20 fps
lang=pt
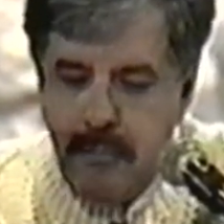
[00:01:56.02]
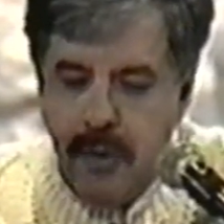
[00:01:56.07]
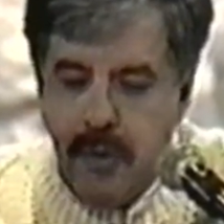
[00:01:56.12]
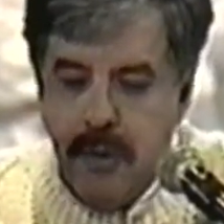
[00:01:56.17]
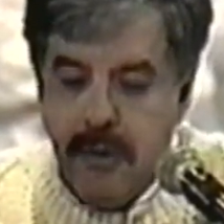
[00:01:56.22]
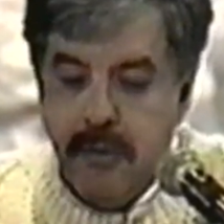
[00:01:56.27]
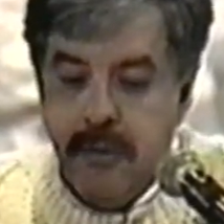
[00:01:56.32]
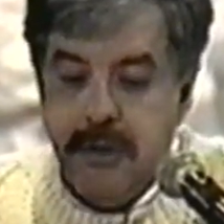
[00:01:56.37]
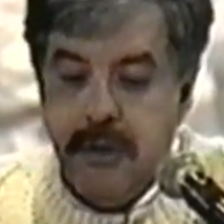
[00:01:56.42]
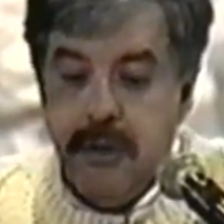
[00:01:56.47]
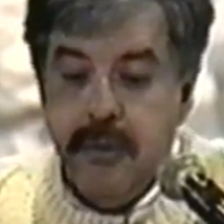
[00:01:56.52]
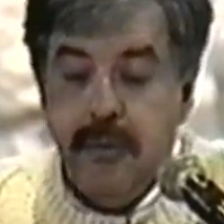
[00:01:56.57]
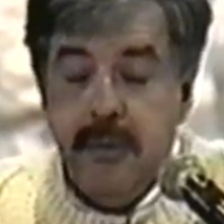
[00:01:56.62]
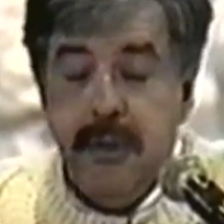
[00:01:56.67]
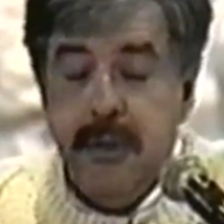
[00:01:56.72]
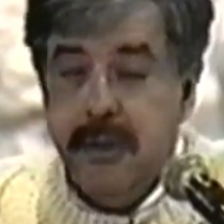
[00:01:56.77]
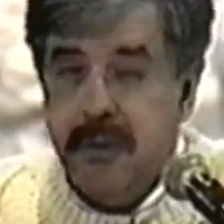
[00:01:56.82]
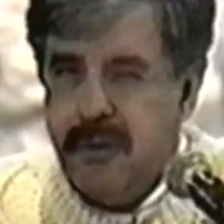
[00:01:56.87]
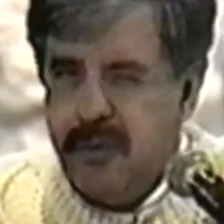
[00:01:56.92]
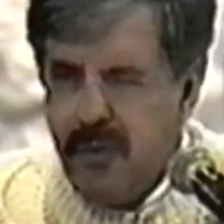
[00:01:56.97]
Quando digo
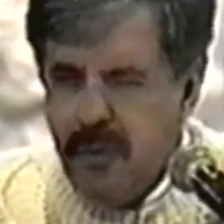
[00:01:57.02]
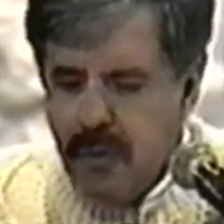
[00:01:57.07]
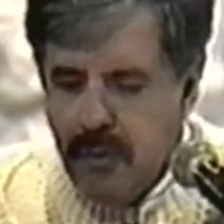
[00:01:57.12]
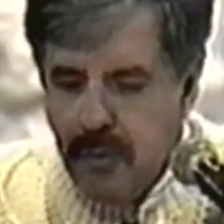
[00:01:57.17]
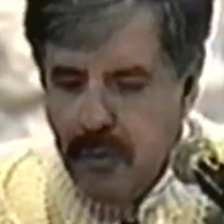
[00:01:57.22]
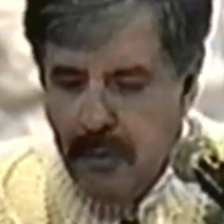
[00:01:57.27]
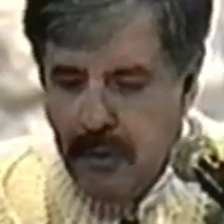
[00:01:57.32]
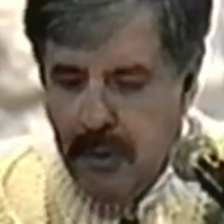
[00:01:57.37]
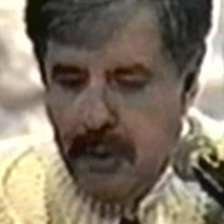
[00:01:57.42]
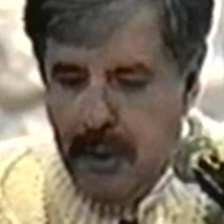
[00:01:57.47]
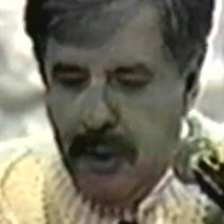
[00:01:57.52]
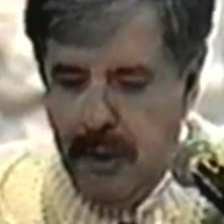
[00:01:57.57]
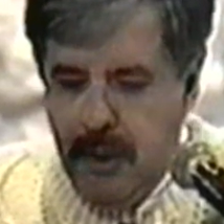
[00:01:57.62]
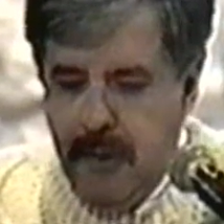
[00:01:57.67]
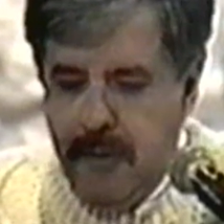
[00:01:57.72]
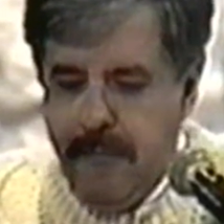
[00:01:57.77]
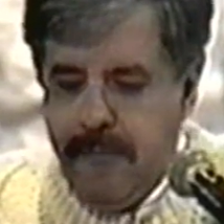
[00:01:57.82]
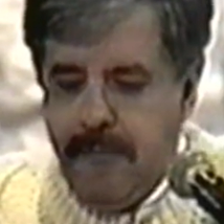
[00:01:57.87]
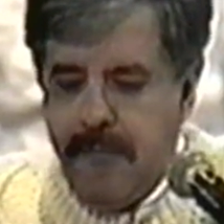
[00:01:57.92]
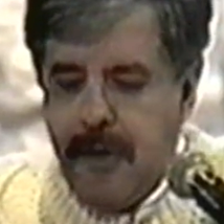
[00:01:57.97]
estudo,
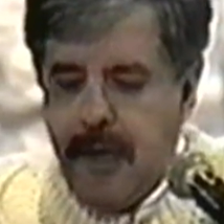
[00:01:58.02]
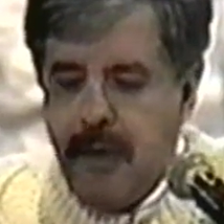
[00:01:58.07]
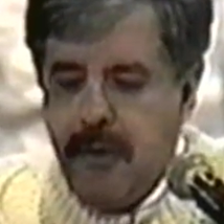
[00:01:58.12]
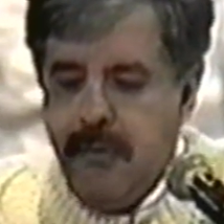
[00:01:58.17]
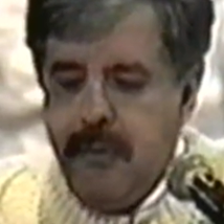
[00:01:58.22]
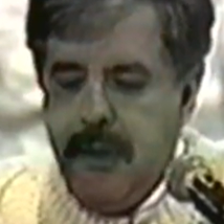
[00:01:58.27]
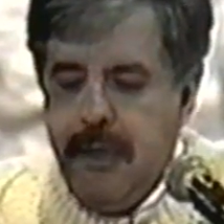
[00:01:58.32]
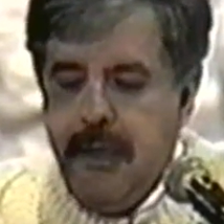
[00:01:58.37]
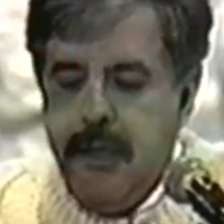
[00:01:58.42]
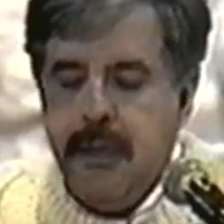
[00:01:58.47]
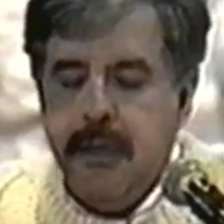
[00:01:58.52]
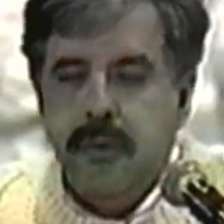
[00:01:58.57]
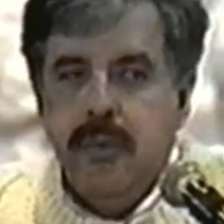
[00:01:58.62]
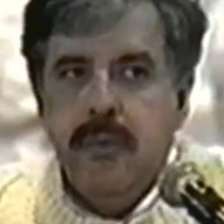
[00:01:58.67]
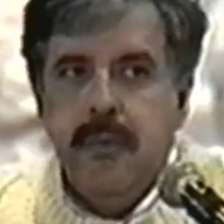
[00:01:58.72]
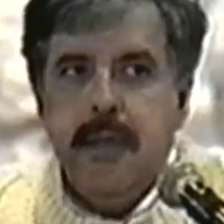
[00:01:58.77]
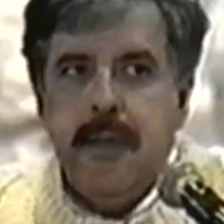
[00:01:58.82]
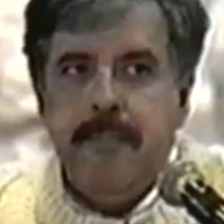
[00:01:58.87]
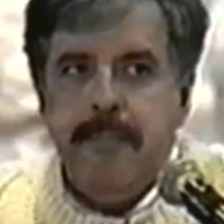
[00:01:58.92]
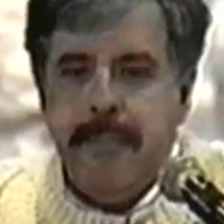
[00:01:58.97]
Falo em
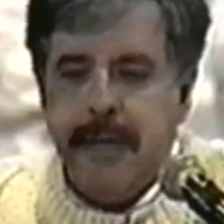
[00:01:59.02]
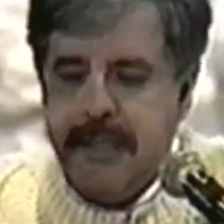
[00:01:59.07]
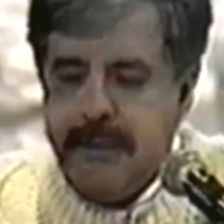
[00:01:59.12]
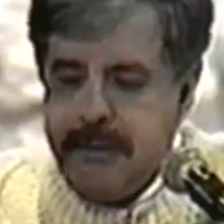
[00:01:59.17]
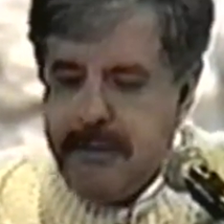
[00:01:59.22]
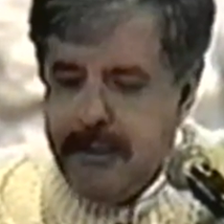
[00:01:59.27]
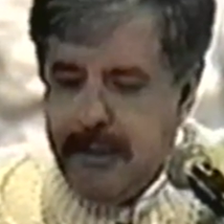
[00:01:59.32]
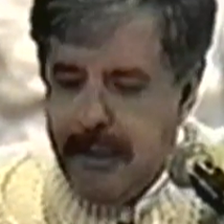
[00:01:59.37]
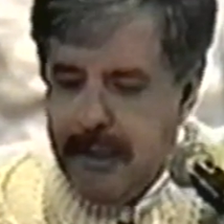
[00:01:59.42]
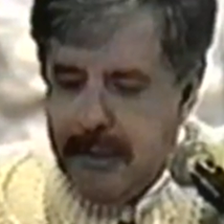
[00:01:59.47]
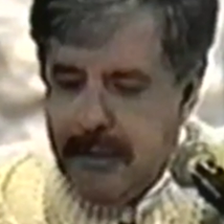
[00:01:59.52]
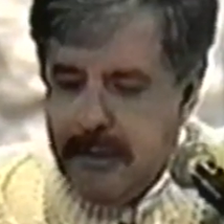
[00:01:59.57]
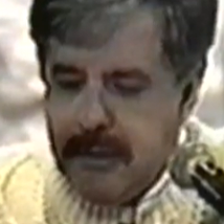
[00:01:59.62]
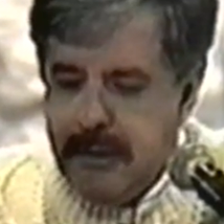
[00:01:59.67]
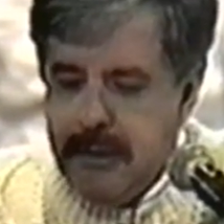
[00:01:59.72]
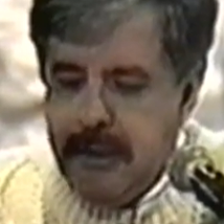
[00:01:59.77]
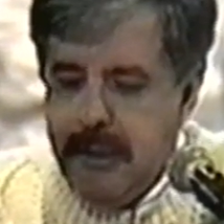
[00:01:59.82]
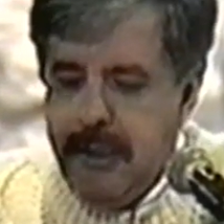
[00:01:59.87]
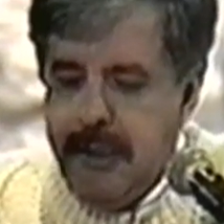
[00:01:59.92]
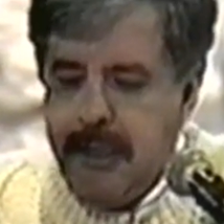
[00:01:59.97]
leitura
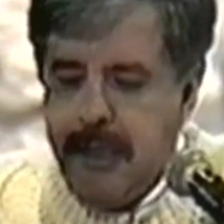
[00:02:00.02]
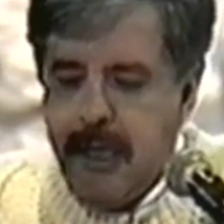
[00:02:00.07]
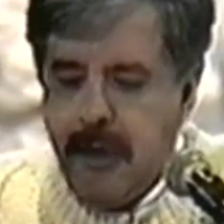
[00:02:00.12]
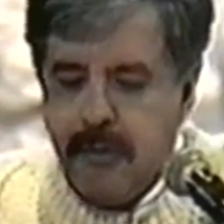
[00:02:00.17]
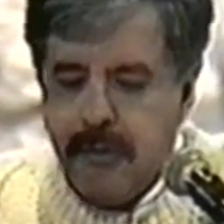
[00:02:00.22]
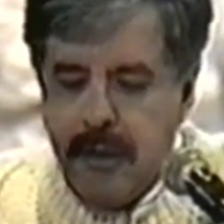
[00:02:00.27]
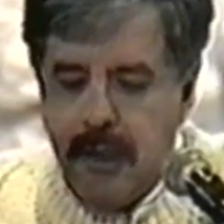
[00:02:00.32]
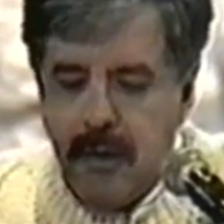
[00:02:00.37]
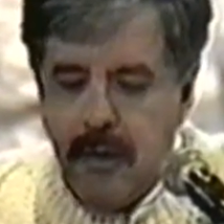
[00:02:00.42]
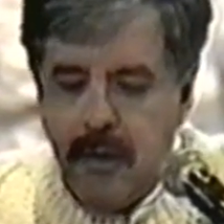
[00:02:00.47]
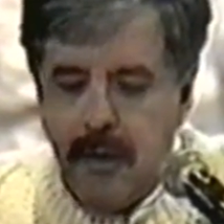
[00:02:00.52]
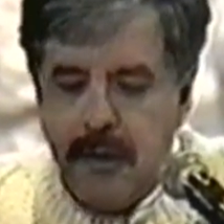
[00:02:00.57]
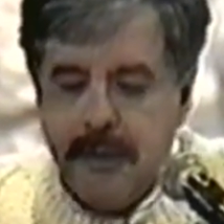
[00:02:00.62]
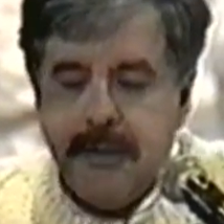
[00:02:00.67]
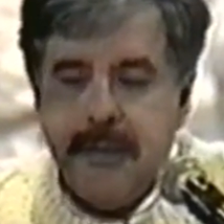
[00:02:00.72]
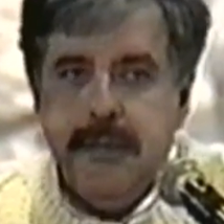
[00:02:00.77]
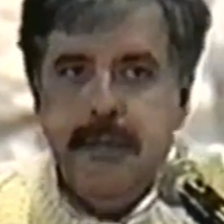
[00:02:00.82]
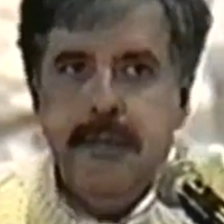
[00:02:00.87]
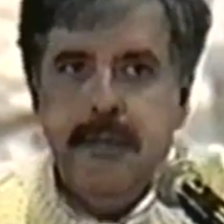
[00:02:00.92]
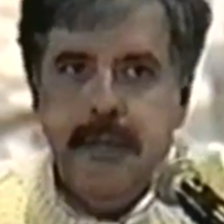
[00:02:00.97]
paciente e
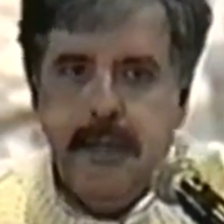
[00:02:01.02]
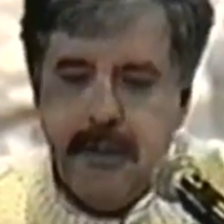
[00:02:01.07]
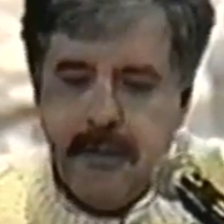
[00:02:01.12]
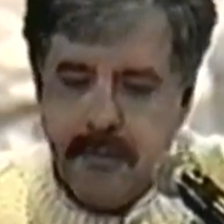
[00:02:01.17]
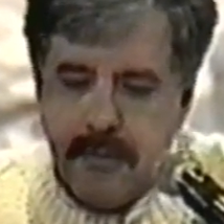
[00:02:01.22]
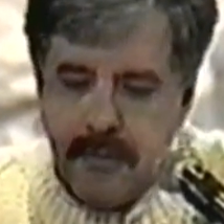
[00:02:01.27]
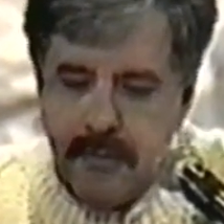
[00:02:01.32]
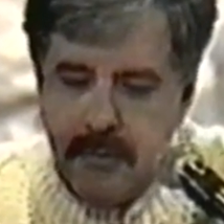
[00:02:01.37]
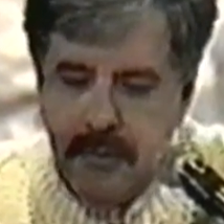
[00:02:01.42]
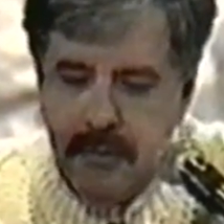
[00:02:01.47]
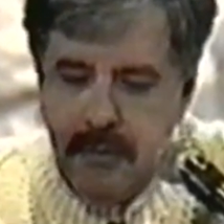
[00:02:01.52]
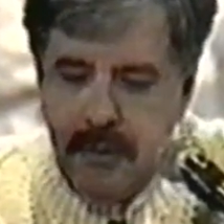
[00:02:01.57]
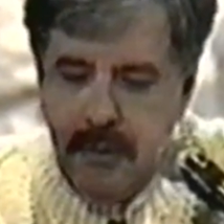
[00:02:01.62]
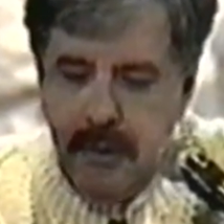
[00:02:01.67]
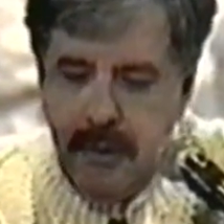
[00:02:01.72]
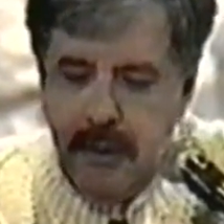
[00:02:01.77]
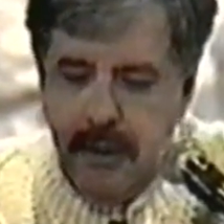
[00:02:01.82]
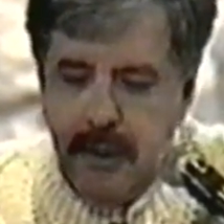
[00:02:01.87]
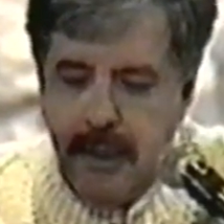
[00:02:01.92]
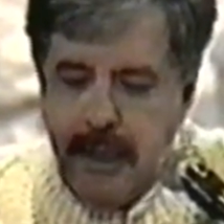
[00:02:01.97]
cautelosa de textos.
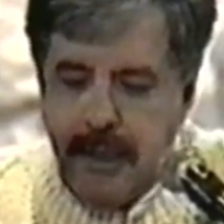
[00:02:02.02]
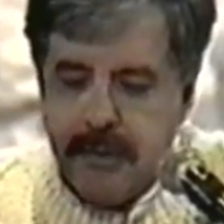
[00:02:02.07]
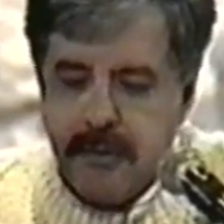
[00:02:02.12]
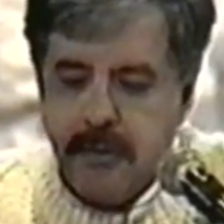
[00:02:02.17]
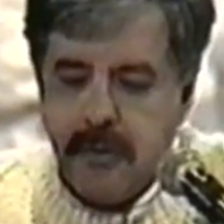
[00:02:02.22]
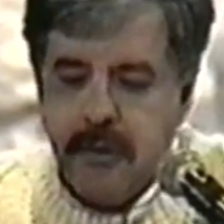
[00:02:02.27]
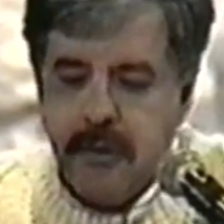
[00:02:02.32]
Caso